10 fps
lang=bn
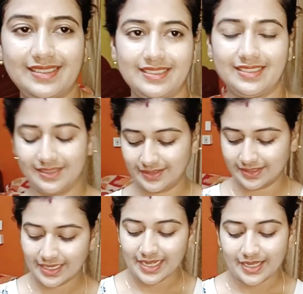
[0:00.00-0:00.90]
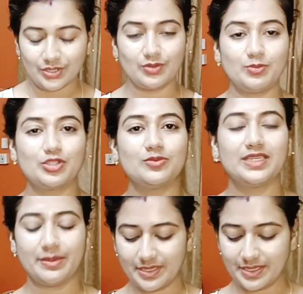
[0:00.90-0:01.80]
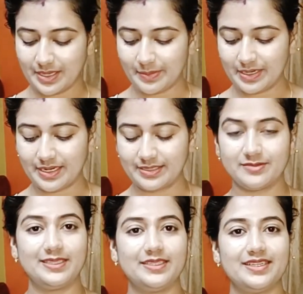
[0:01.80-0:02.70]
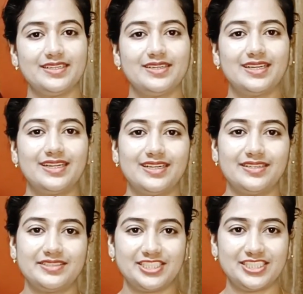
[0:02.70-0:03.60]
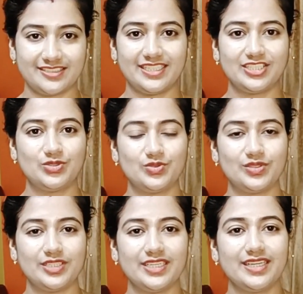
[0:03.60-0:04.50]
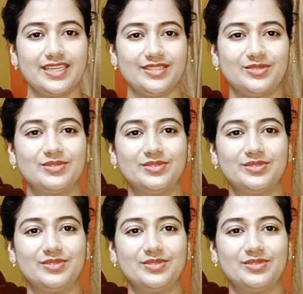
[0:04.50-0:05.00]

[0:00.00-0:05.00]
না তো তো প্রথমে আমি আমার হাজব্যান্ডের টি শার্ট থেকে শুরু করি তো